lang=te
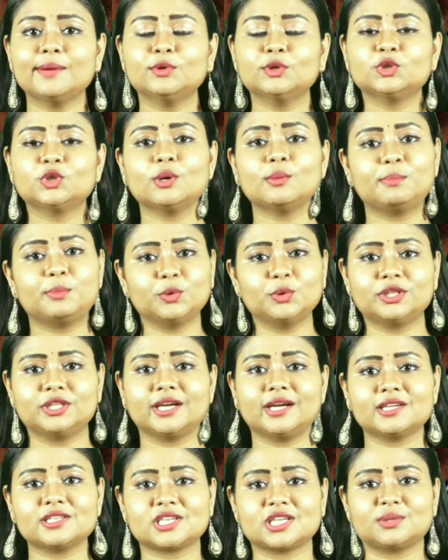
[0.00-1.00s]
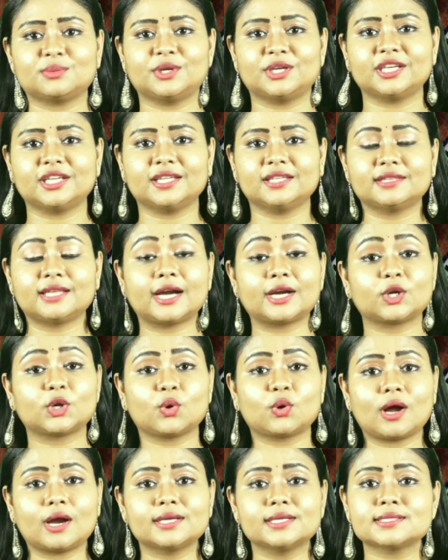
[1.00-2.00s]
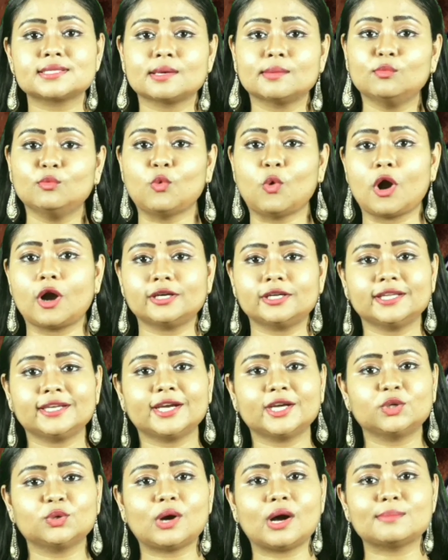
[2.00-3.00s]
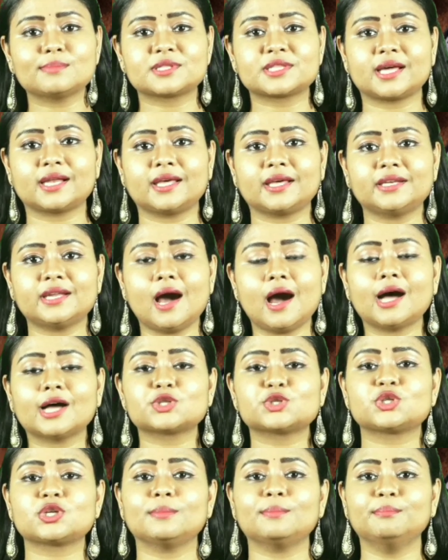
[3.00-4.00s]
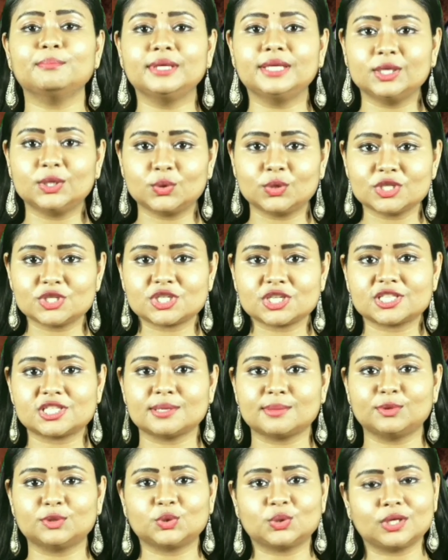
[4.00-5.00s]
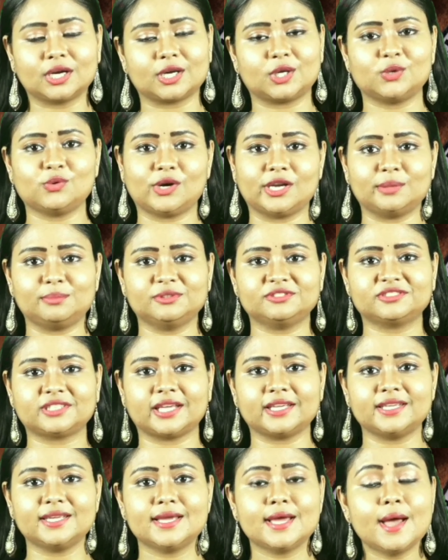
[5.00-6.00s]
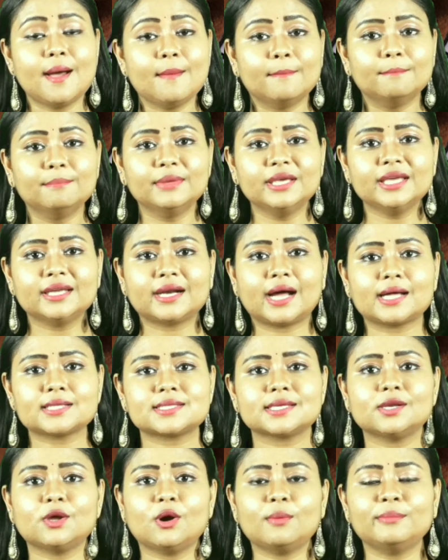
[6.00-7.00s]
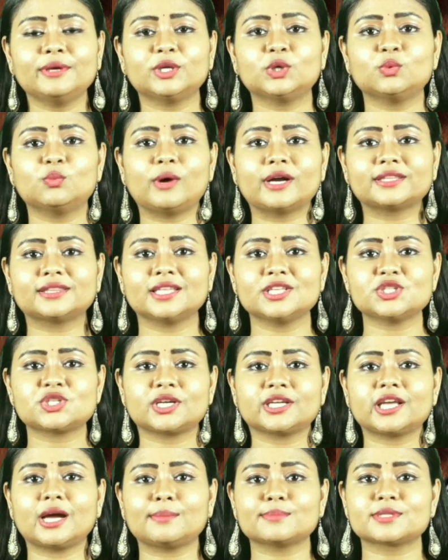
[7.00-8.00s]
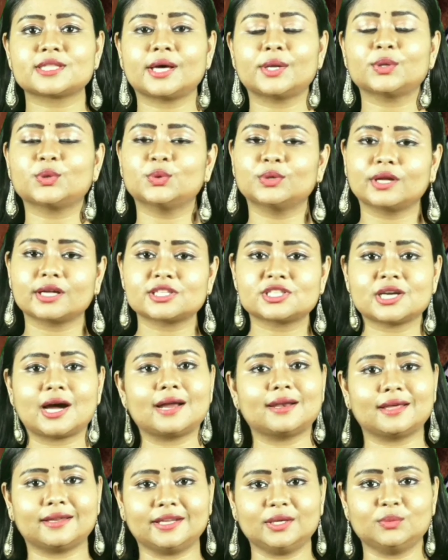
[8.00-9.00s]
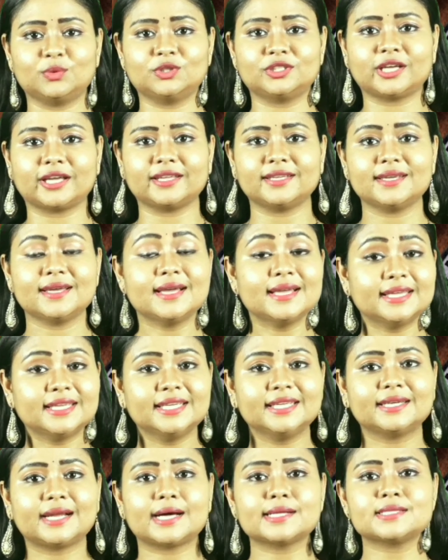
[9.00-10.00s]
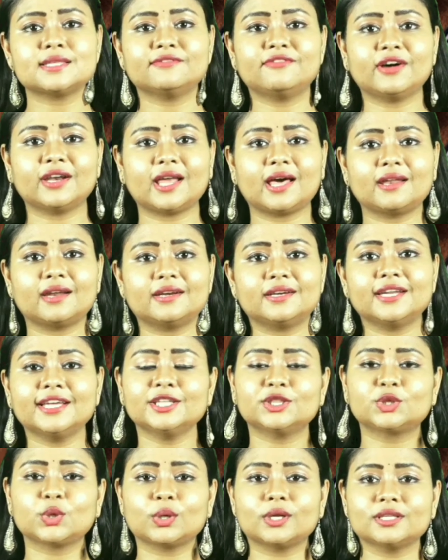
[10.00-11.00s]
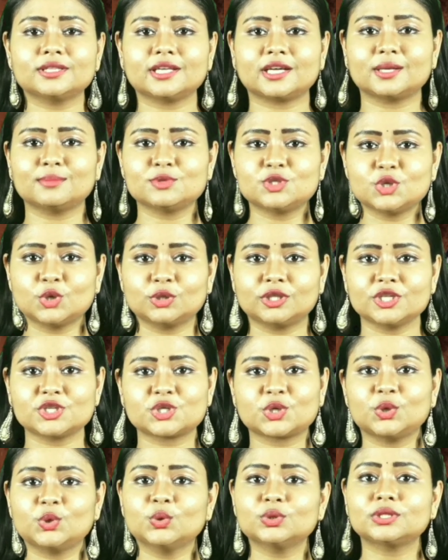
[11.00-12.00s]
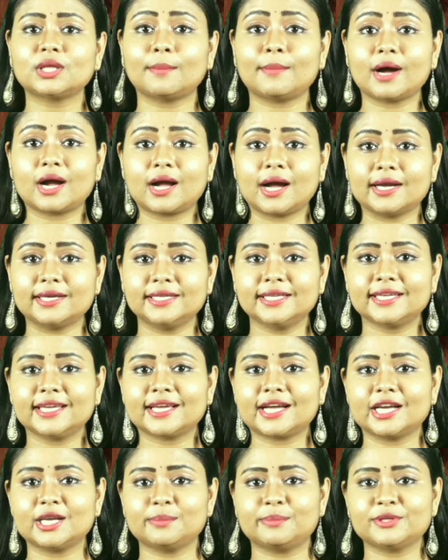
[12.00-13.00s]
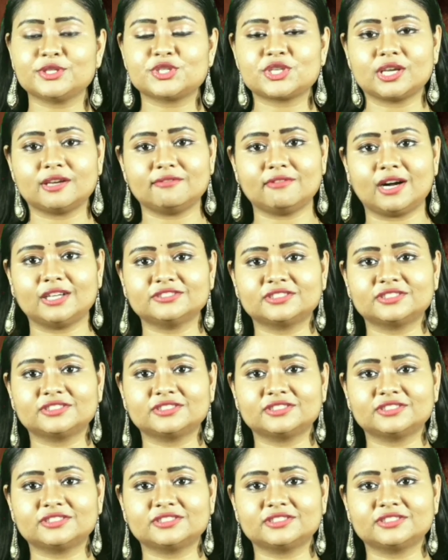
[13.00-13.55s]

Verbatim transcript: ఏముందో పూర్తిగా చదవండి దాంట్లో కనీసం ఒకటి రెండు అంశాలైనా అచ్చం మీ గురించే చెబుతున్నట్లు అనిపిస్తాయి మీ రాశిలో మీకు వర్తించని అంశాలు కూడా చాలానే ఉంటాయి ఈ రాశి ఫలాలన్నీ తొలితరం జ్యోతిష్కులు తమ కంటికి కనిపించే